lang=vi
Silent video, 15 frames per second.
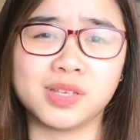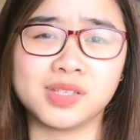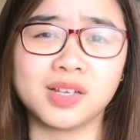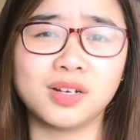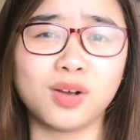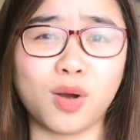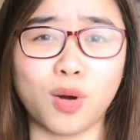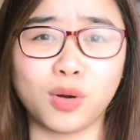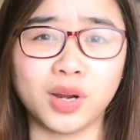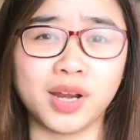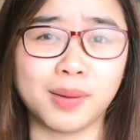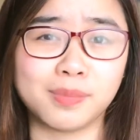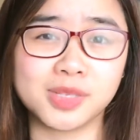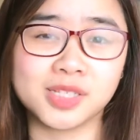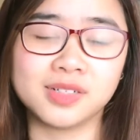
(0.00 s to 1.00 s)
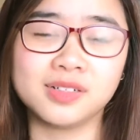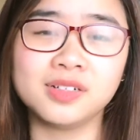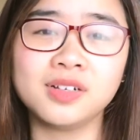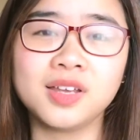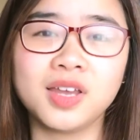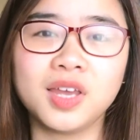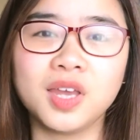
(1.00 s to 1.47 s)
mình rất khó để nắm
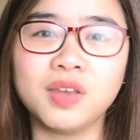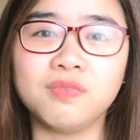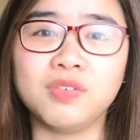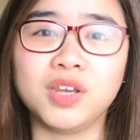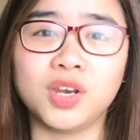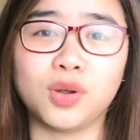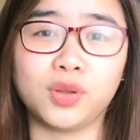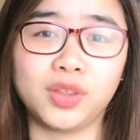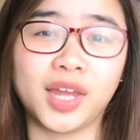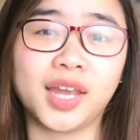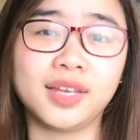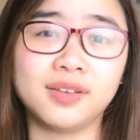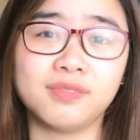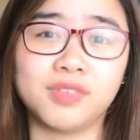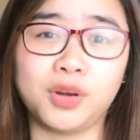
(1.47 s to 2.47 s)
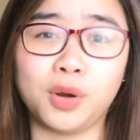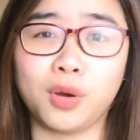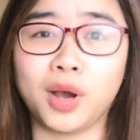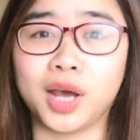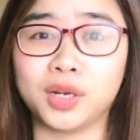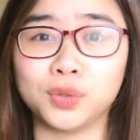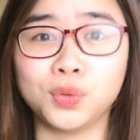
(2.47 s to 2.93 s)
giữ vì nó nhanh và
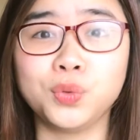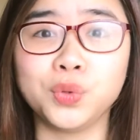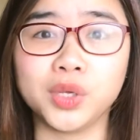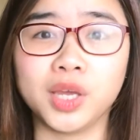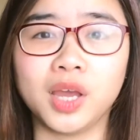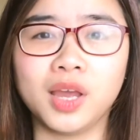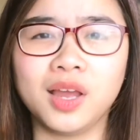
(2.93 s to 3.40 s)
nó ngắn ngủi,